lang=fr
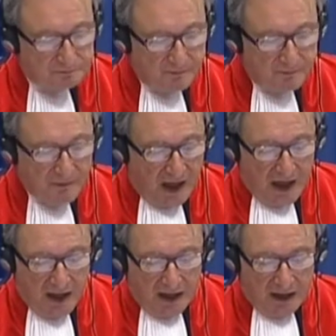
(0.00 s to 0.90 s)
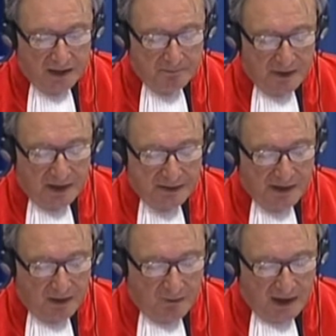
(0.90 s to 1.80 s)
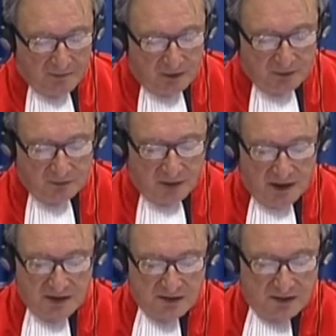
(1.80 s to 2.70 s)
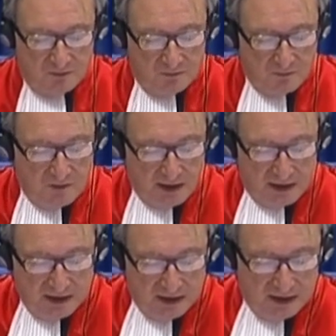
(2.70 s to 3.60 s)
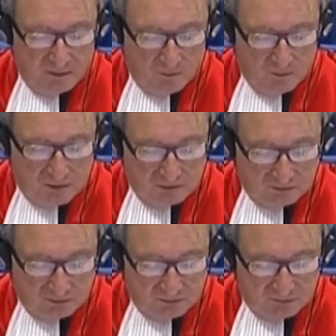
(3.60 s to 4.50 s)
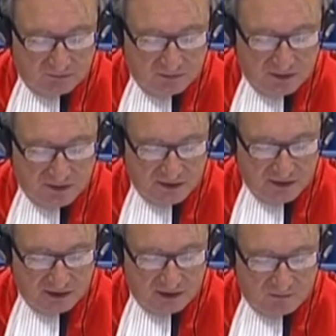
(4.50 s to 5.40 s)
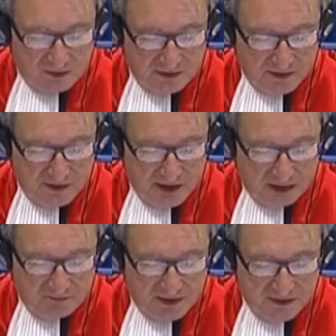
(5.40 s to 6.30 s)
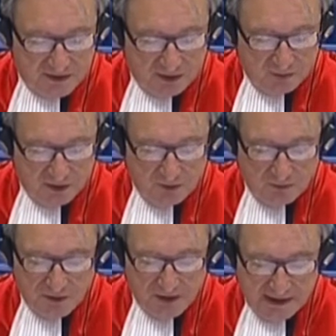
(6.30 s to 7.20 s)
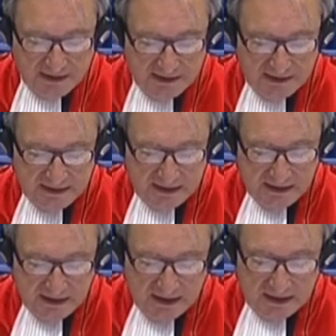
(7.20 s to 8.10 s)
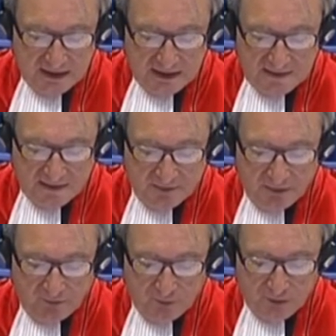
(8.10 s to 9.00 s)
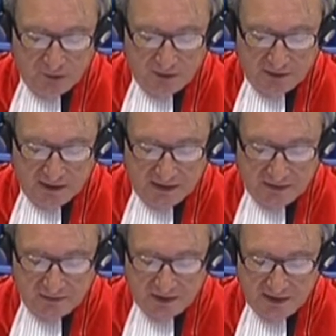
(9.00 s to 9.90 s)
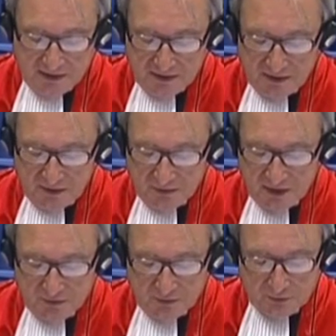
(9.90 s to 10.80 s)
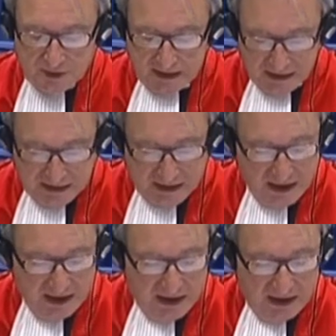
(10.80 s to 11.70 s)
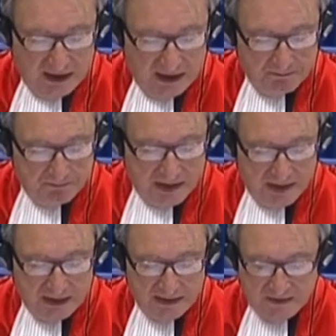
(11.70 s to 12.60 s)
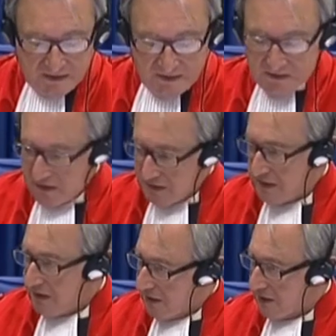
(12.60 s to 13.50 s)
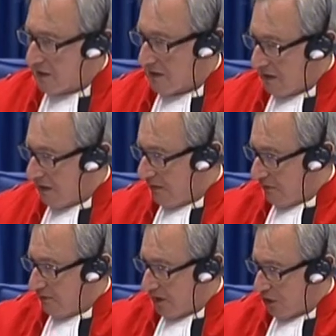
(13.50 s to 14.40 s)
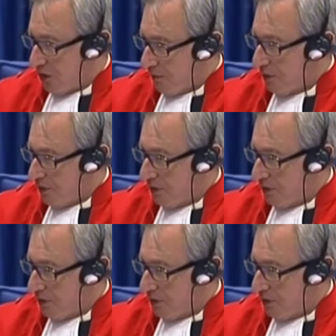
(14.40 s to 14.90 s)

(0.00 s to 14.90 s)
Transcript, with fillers: Le président. Fort bien. Gunchar, la question est résolu. Je voudrais à présent vous demander quelle a été votre adresse de résidence avant votre